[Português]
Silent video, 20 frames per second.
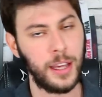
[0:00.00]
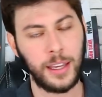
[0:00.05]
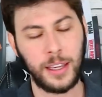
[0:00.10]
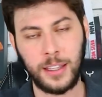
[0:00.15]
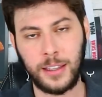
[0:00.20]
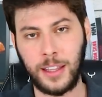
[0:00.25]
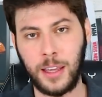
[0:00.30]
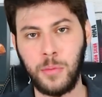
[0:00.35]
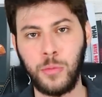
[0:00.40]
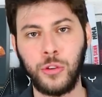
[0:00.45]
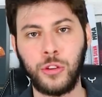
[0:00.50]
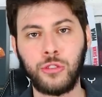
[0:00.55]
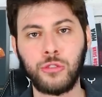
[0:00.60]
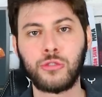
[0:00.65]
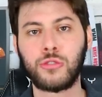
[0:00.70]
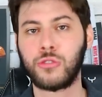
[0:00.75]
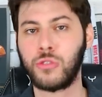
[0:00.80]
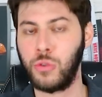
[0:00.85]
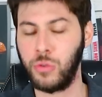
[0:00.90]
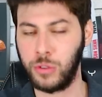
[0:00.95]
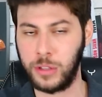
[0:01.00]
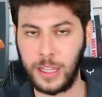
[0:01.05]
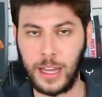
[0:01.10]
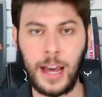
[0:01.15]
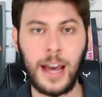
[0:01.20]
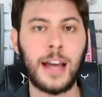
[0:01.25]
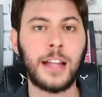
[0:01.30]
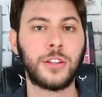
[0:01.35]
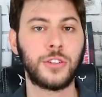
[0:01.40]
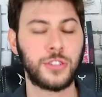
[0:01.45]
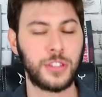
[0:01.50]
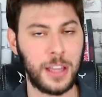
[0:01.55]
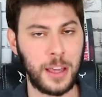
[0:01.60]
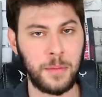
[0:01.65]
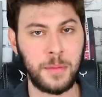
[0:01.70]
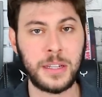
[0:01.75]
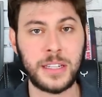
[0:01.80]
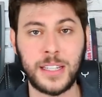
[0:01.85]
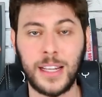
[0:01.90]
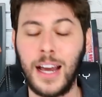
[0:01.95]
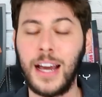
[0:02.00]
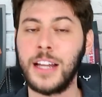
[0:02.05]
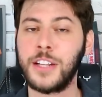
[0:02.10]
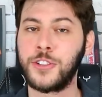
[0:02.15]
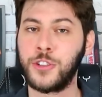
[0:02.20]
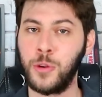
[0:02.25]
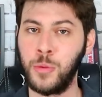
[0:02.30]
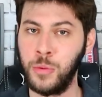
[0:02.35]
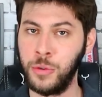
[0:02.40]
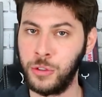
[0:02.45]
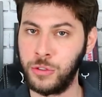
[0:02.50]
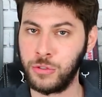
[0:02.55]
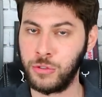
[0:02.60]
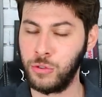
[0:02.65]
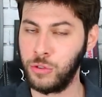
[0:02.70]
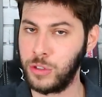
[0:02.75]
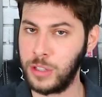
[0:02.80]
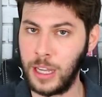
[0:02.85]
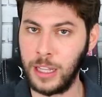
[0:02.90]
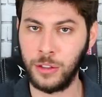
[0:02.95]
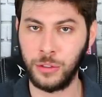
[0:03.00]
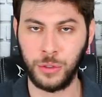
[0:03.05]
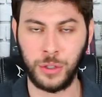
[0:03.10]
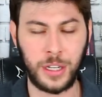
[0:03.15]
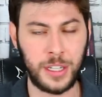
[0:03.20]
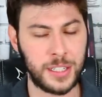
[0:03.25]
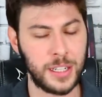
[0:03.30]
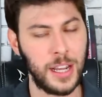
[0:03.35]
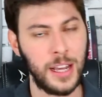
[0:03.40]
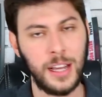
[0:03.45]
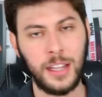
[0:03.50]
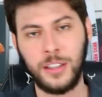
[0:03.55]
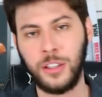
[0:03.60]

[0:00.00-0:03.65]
que tem muitos contatos, tem amizade com muitos lutadores.